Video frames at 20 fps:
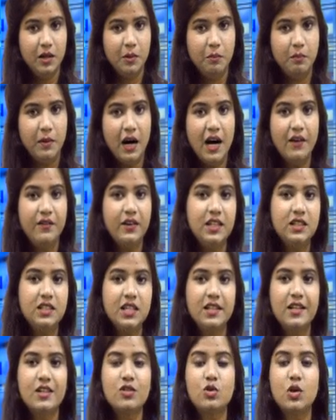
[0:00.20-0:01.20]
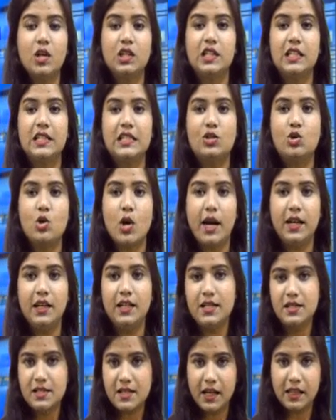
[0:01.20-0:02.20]
महावीर थाना क्षेत्र जाडी
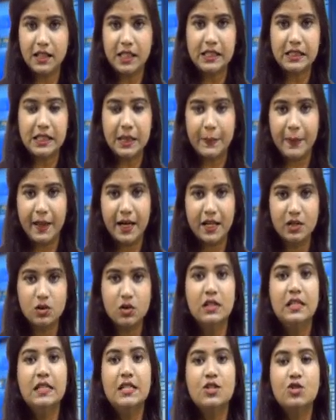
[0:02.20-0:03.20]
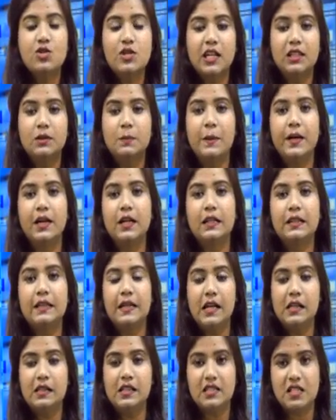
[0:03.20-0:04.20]
सर्कल के पास छत पर
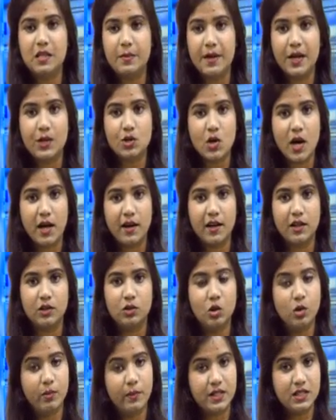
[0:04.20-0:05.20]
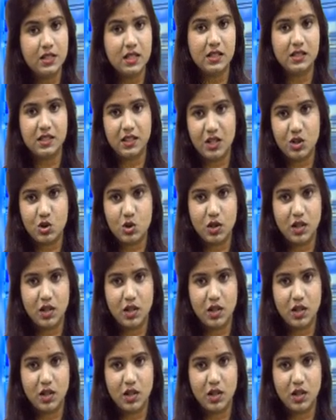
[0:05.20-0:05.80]
खेलते समय अचानक दो मंजिल से नीचे